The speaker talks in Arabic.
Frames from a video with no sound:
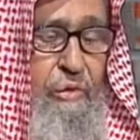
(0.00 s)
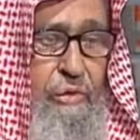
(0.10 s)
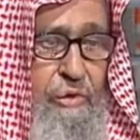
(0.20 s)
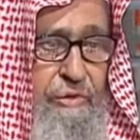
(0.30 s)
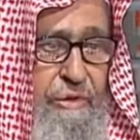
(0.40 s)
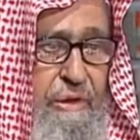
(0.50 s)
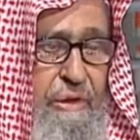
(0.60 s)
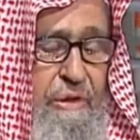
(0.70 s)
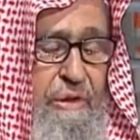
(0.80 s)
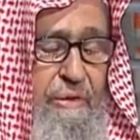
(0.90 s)
الوقوف
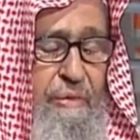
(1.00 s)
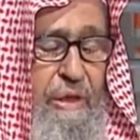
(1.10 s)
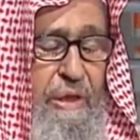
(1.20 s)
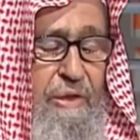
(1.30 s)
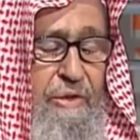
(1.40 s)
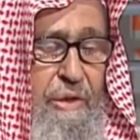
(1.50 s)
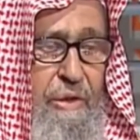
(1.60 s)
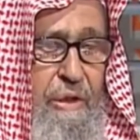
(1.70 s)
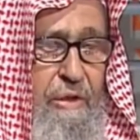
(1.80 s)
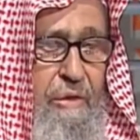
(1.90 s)
كما قال صلى
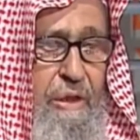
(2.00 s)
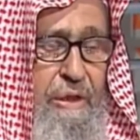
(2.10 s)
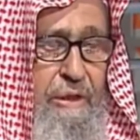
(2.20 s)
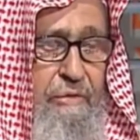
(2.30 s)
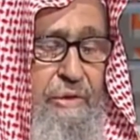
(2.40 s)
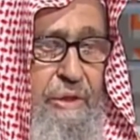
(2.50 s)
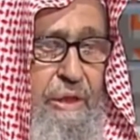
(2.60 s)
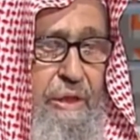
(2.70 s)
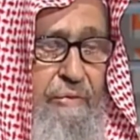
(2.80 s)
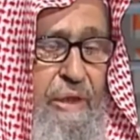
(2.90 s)
الله عليه
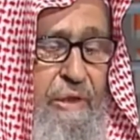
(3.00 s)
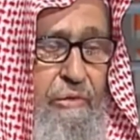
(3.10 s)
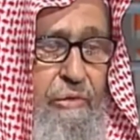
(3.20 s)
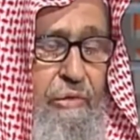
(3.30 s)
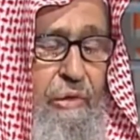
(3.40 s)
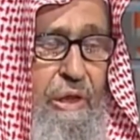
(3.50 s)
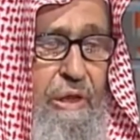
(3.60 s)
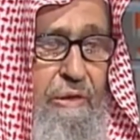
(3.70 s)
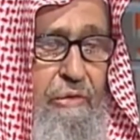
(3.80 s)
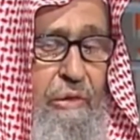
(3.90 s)
وسلم خير
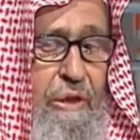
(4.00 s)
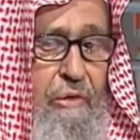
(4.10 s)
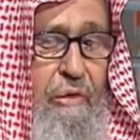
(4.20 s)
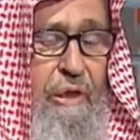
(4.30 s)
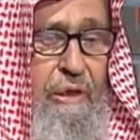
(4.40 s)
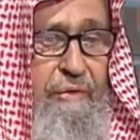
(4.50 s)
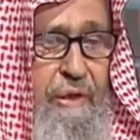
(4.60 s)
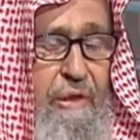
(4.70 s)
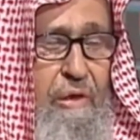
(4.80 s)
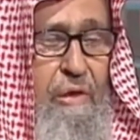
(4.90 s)
الدعاء دعاء
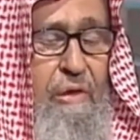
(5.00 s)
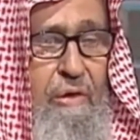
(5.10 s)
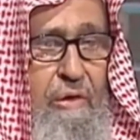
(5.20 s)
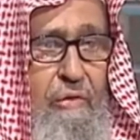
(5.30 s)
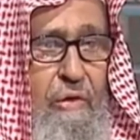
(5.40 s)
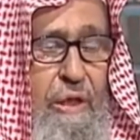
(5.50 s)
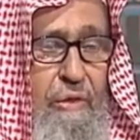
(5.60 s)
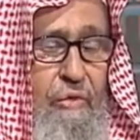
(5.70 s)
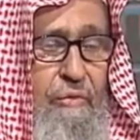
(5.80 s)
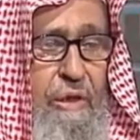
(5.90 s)
عرفه
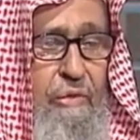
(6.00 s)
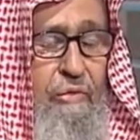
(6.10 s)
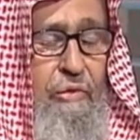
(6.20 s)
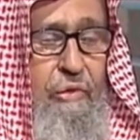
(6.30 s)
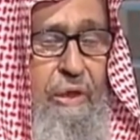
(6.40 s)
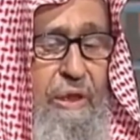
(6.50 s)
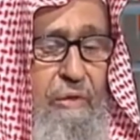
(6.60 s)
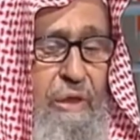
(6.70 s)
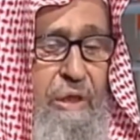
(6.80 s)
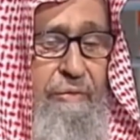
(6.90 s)
وخير ما قلت
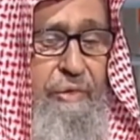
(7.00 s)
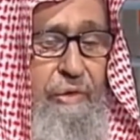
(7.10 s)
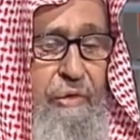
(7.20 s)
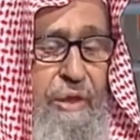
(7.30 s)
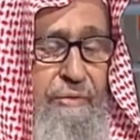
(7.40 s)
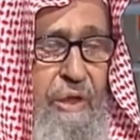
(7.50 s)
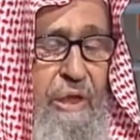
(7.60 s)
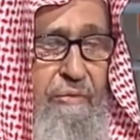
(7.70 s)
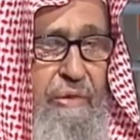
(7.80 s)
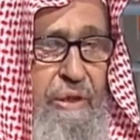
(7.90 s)
أنا والنبيون من
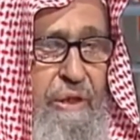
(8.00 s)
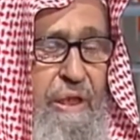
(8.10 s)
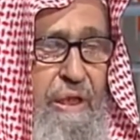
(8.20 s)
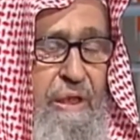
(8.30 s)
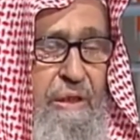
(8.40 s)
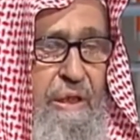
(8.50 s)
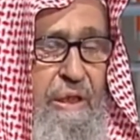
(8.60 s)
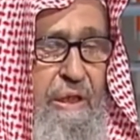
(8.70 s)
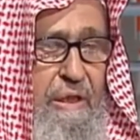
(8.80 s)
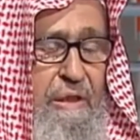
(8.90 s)
قبلي لا
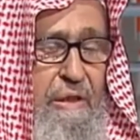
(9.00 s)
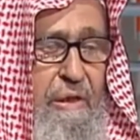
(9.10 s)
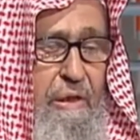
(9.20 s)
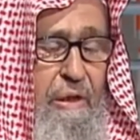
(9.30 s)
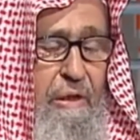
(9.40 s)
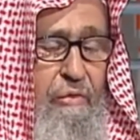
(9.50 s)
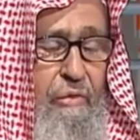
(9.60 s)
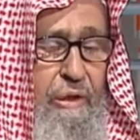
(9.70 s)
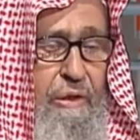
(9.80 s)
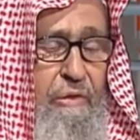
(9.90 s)
إله إلا الله
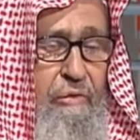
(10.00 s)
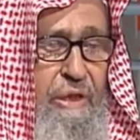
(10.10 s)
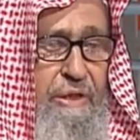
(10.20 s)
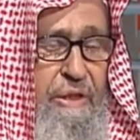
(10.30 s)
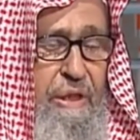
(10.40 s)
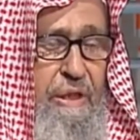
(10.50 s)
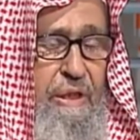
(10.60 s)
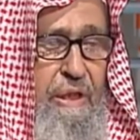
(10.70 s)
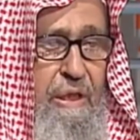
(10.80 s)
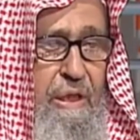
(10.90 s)
وحده لا
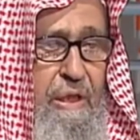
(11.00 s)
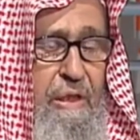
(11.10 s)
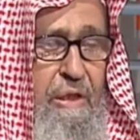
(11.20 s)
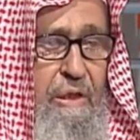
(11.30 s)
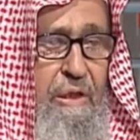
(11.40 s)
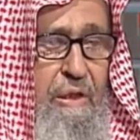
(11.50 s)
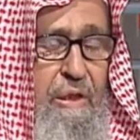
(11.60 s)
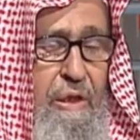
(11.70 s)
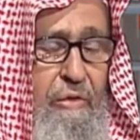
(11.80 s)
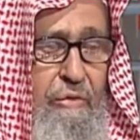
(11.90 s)
شريك له
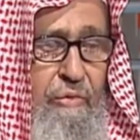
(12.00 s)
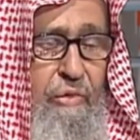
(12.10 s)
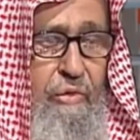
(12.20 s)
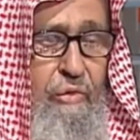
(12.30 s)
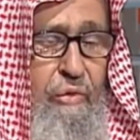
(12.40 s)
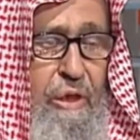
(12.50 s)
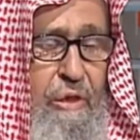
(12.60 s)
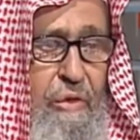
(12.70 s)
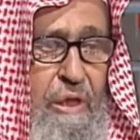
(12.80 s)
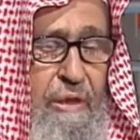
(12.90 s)
له الملك
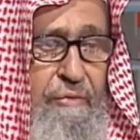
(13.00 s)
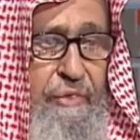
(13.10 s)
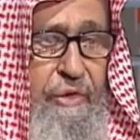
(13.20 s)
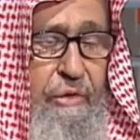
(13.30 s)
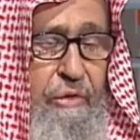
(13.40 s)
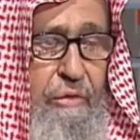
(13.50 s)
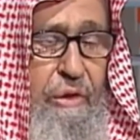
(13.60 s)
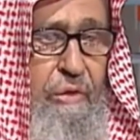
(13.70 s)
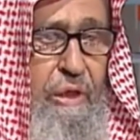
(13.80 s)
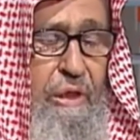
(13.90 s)
وله الحمد
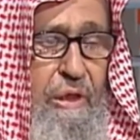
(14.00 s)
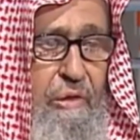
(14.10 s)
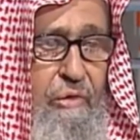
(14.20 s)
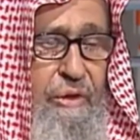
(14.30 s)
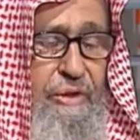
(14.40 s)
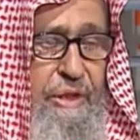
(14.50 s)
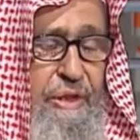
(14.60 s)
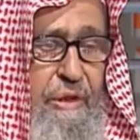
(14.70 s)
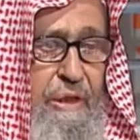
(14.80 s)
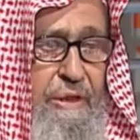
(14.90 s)
وهو على كل
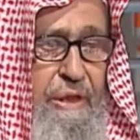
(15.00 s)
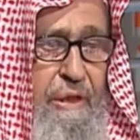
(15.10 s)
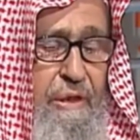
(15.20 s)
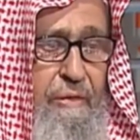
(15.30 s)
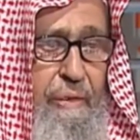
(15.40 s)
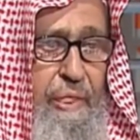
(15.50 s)
شيء قدير